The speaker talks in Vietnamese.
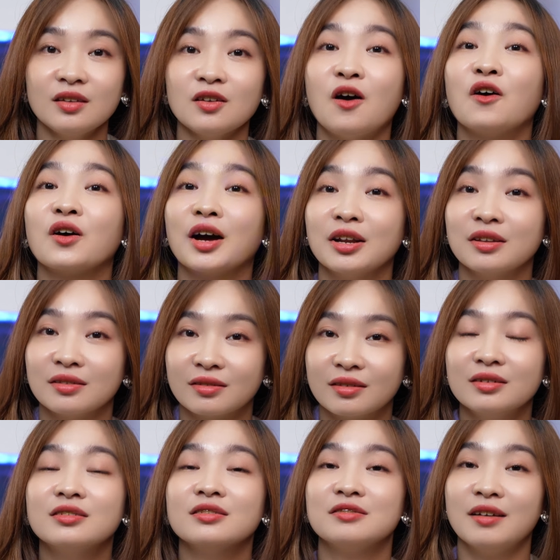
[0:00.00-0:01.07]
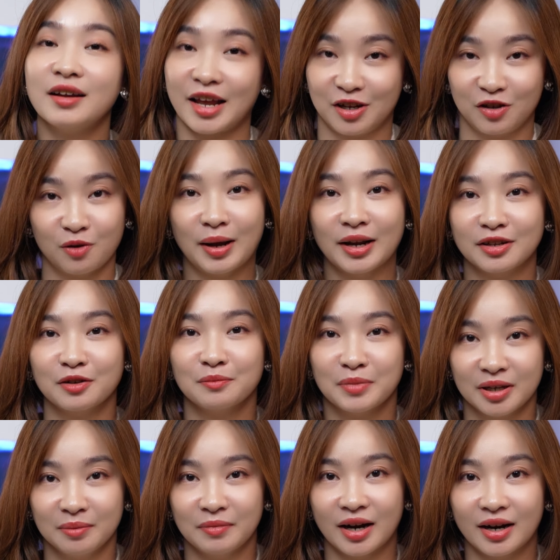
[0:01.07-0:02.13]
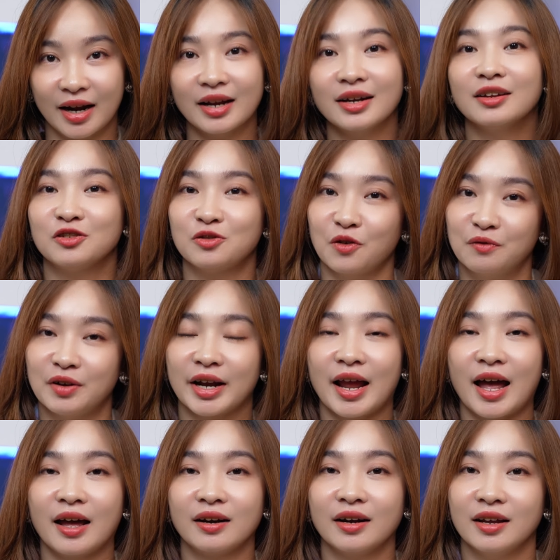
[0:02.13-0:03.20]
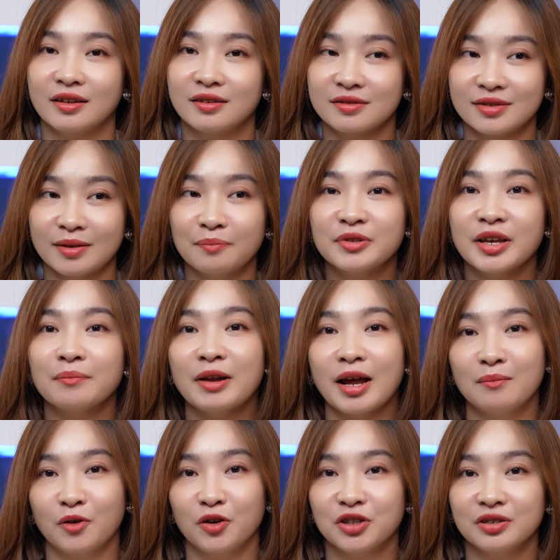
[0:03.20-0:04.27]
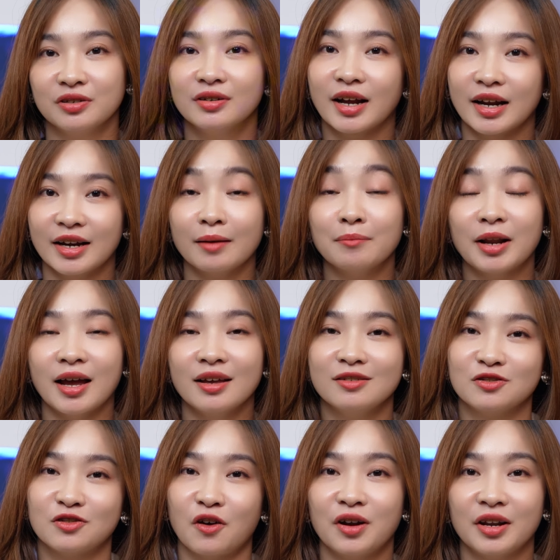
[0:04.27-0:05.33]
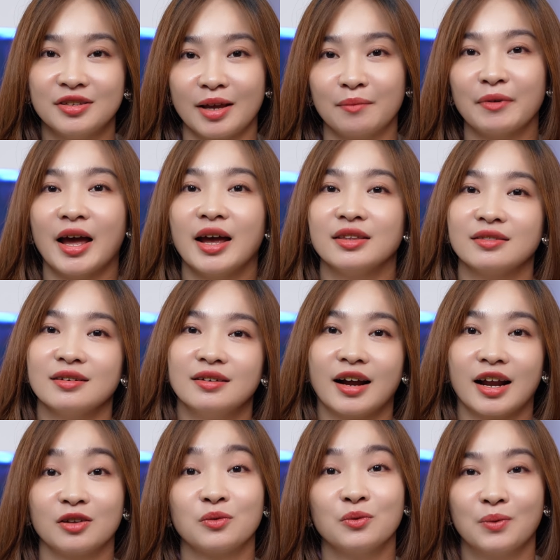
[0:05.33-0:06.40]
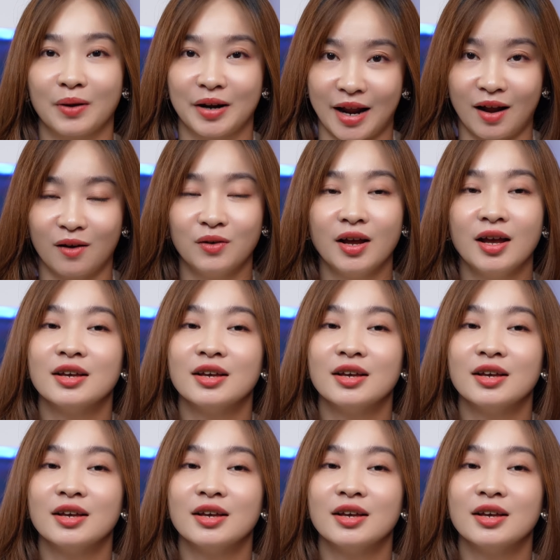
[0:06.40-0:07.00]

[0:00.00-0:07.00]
họ cần tự chữa lành cho bản thân mình bằng cách là trốn vào cái hang đấy, sắp xếp lại mọi thứ, ngăn nắp lại, dọn dẹp lại từng ngăn tủ quần áo.